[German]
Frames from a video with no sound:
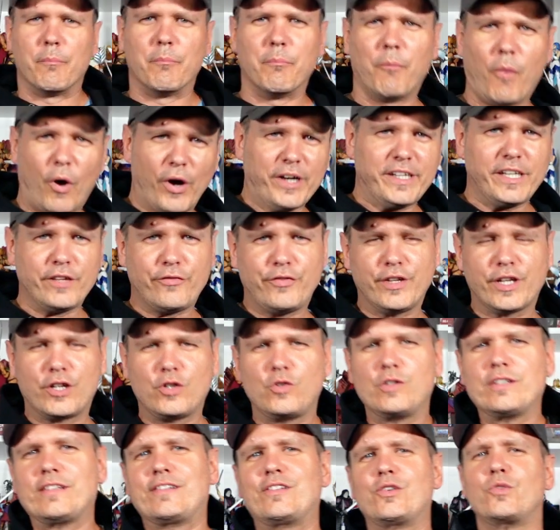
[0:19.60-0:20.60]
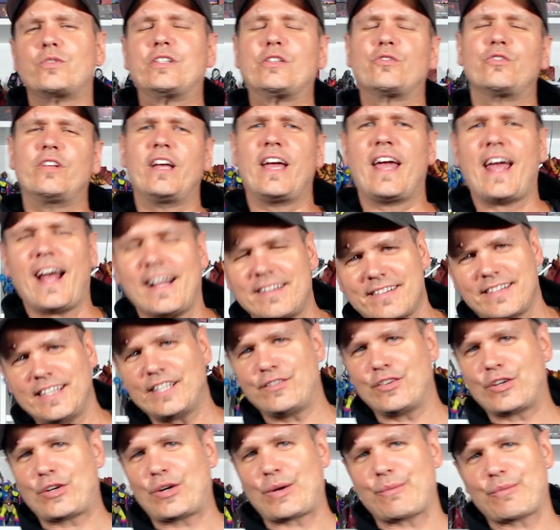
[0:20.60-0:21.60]
Moin ihr Figuren, sucht diesen herzlich
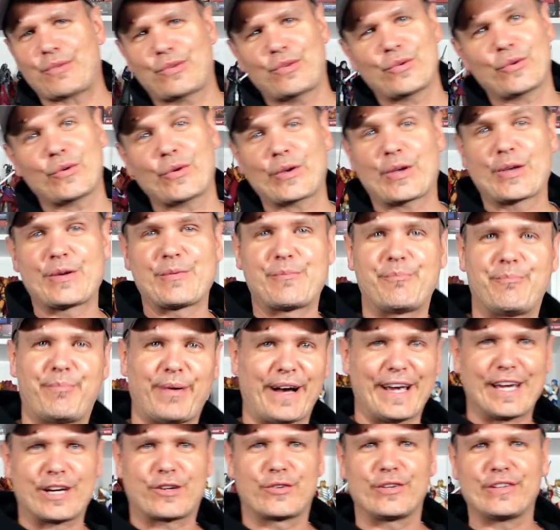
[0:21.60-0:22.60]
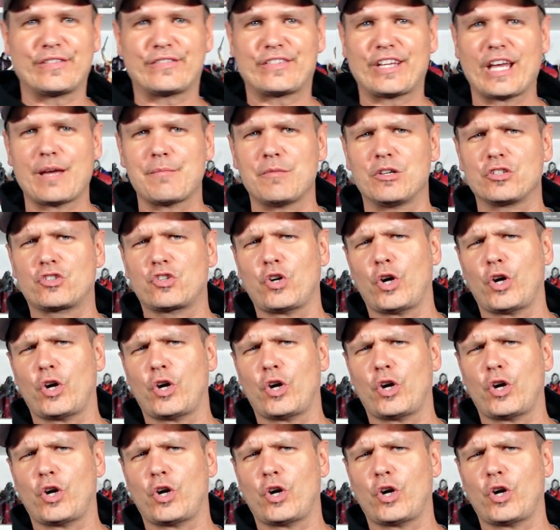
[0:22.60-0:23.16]
willkommen zurück bei Chris Tillman.